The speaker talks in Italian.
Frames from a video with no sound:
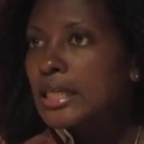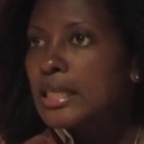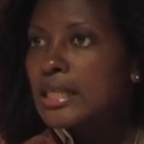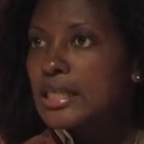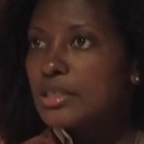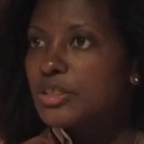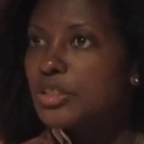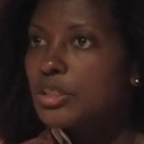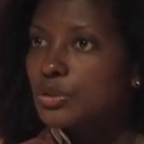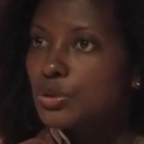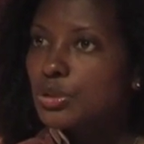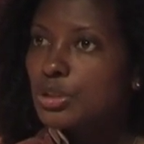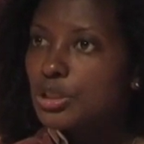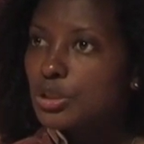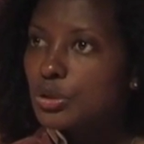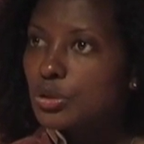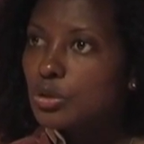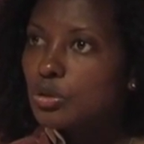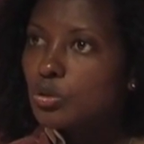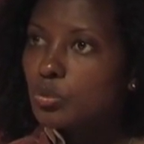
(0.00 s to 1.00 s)
il
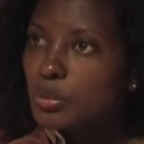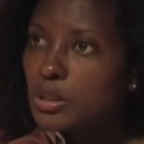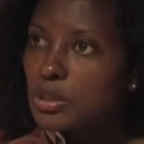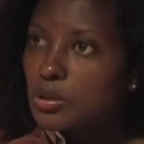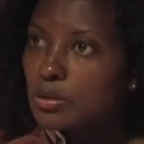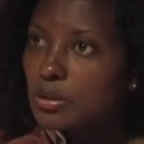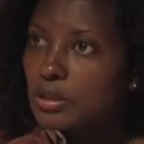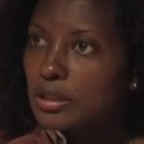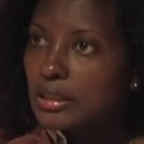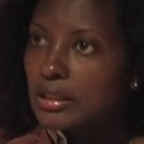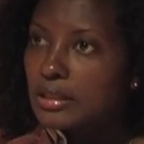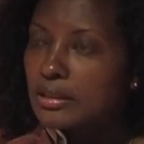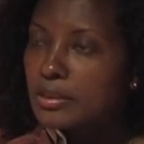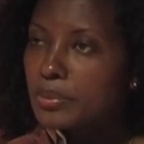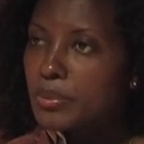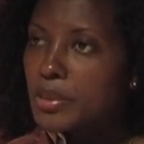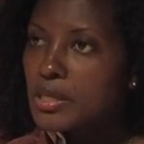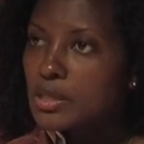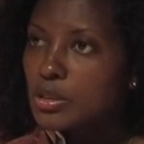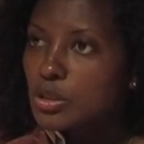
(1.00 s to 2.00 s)
genocidio di un milione
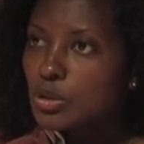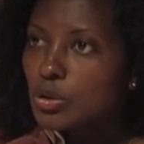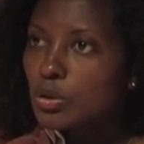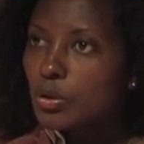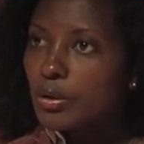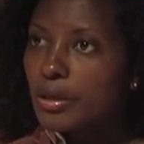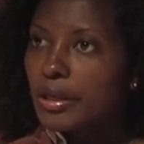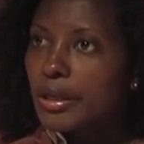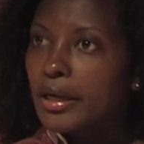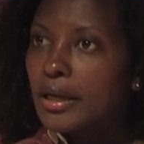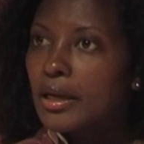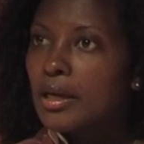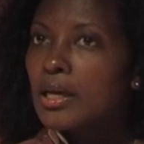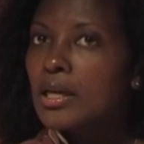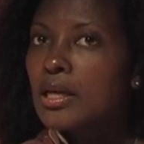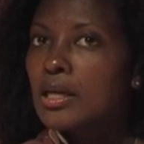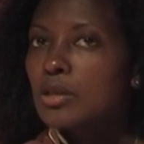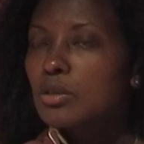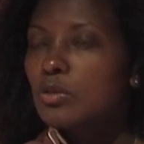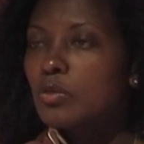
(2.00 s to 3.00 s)
di persone
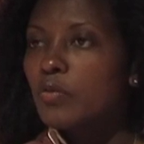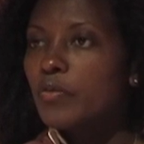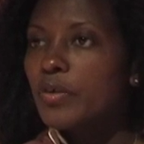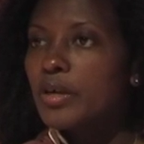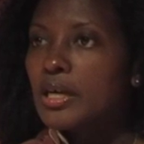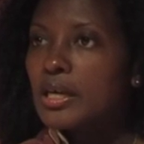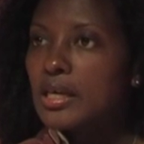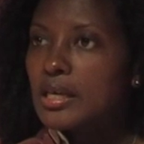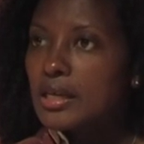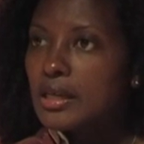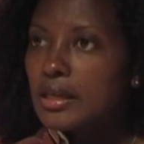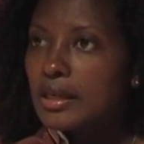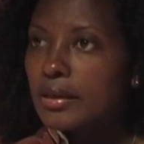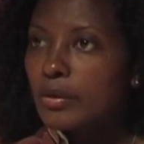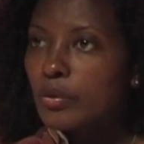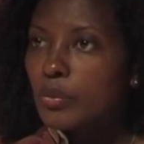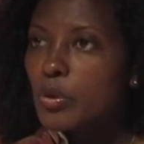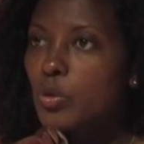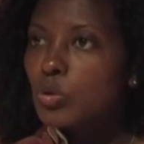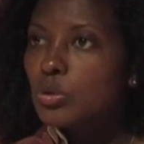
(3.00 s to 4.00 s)
dove
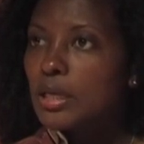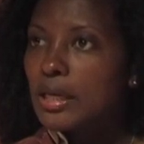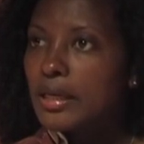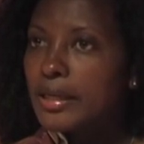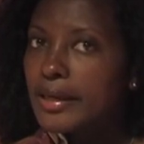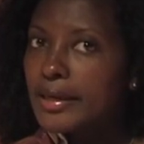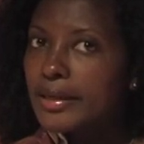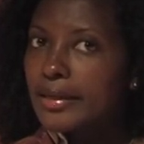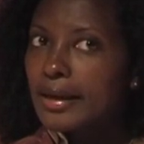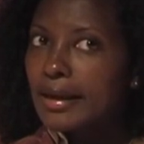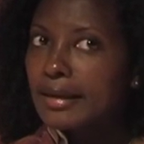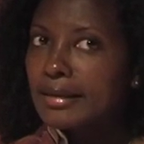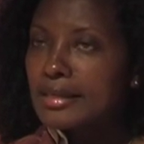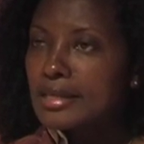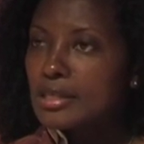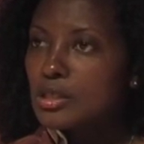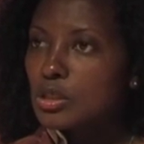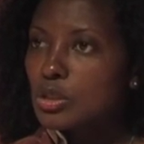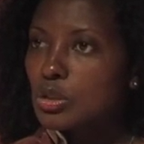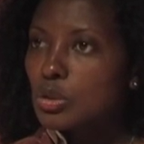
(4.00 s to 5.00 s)
Romeo Dallaire ha
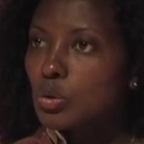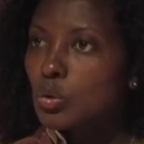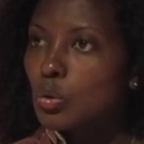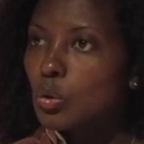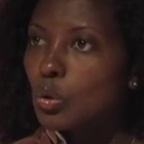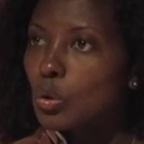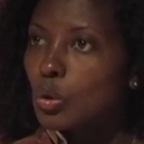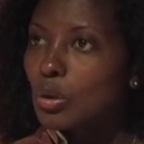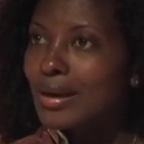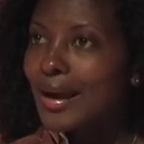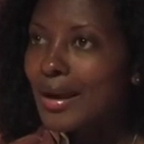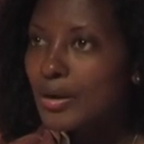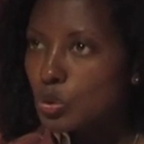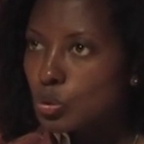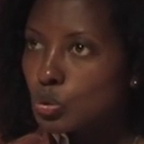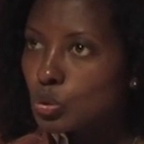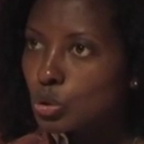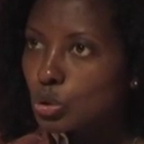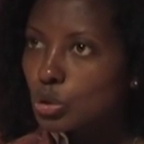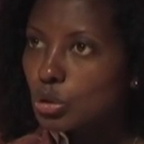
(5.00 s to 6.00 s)
chiesto
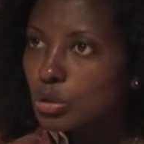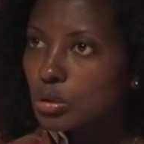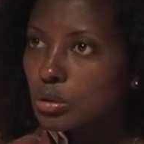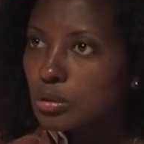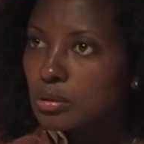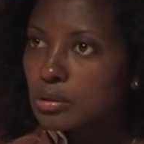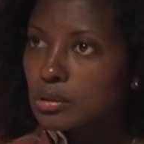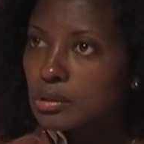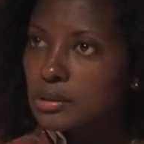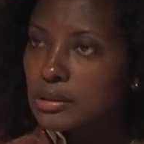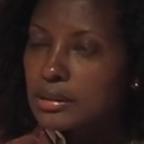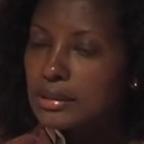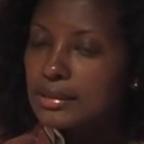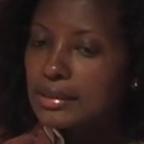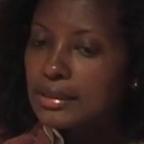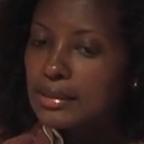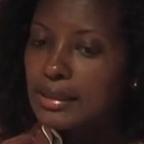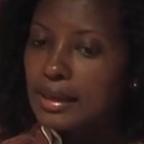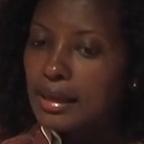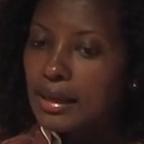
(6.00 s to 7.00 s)
l'aiuto
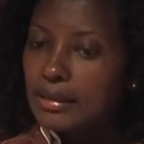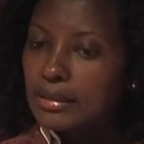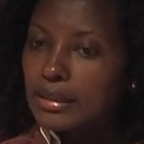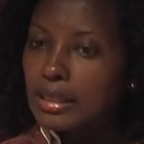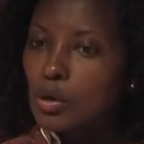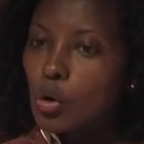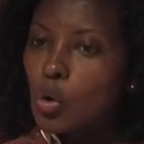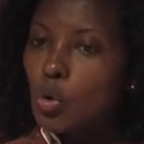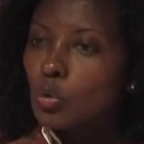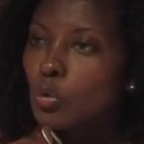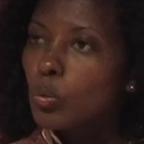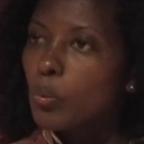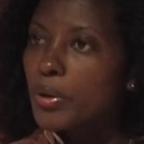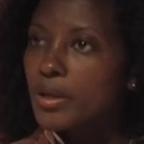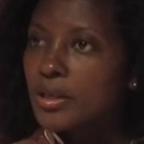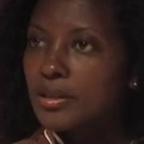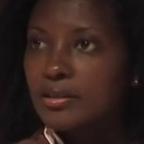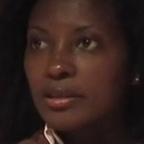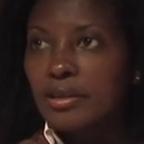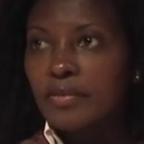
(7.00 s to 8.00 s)
dell'ONU dell
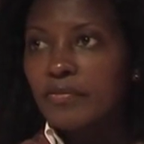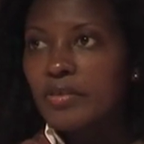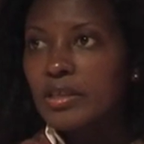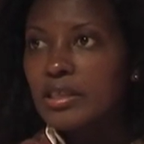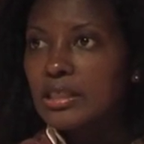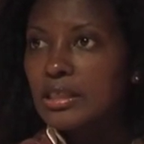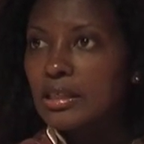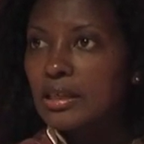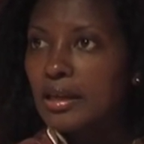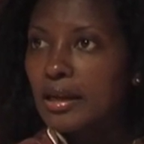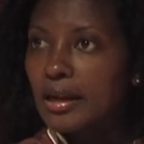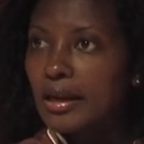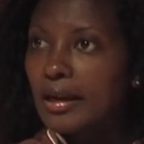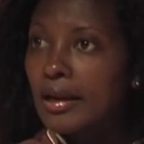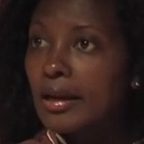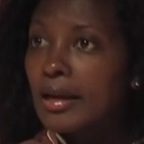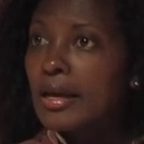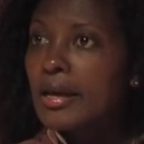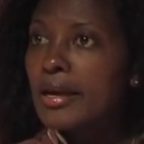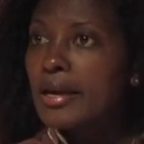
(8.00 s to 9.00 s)
per
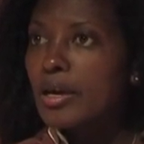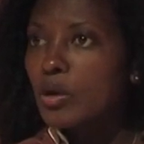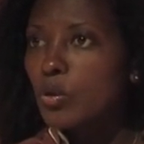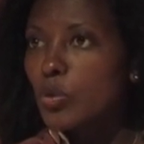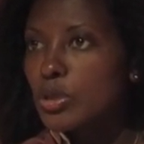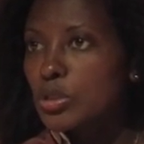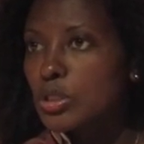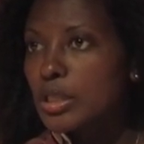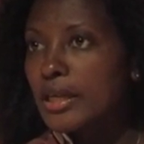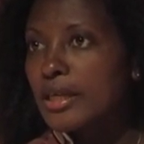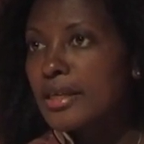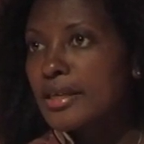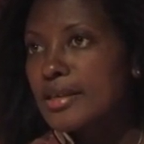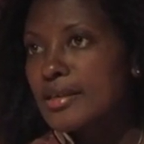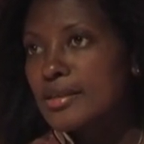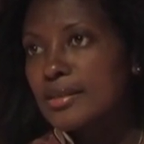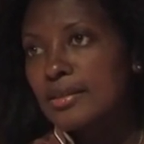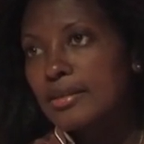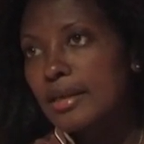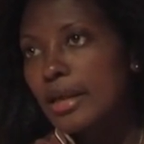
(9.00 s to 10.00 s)
intervenire e questa
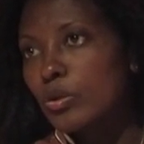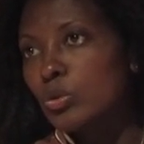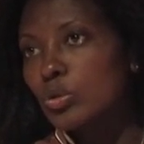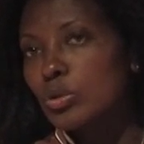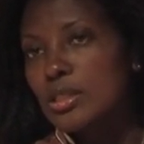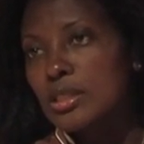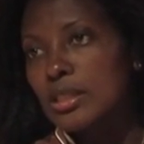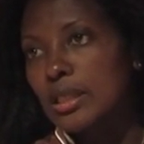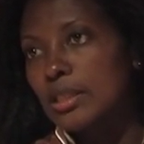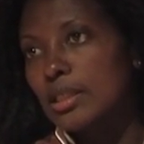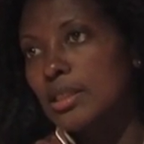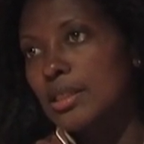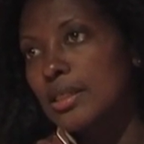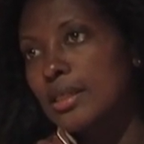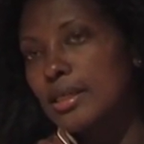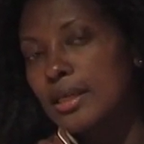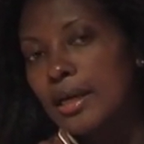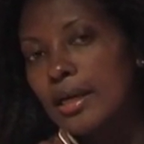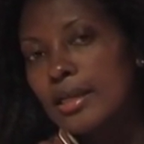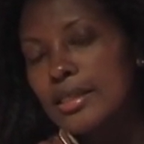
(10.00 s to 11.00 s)
richiesta di aiuto è
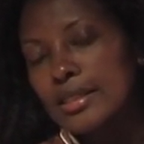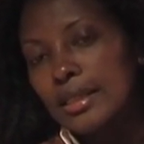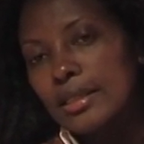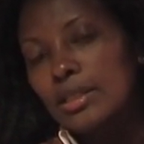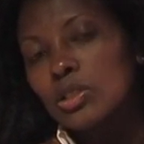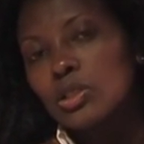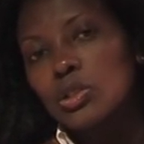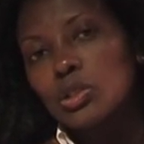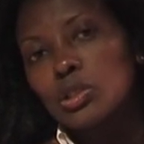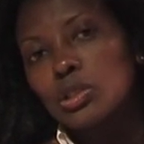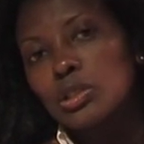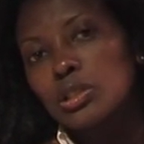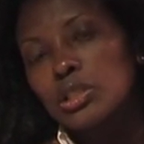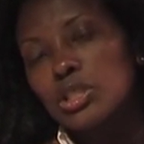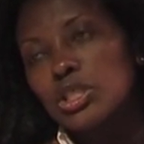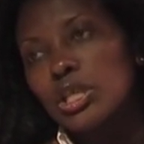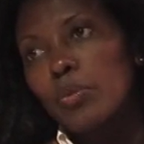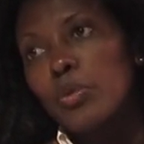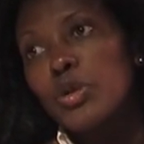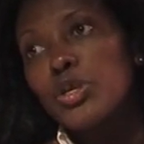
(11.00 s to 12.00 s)
stata, è stata
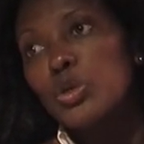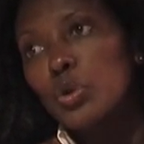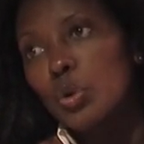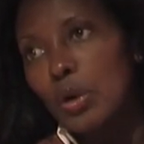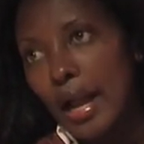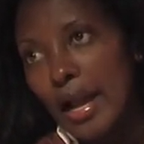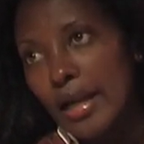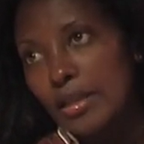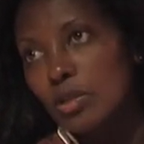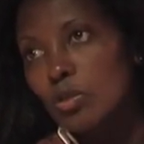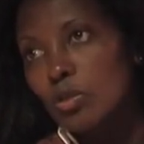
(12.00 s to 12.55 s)
diciamo, ignorata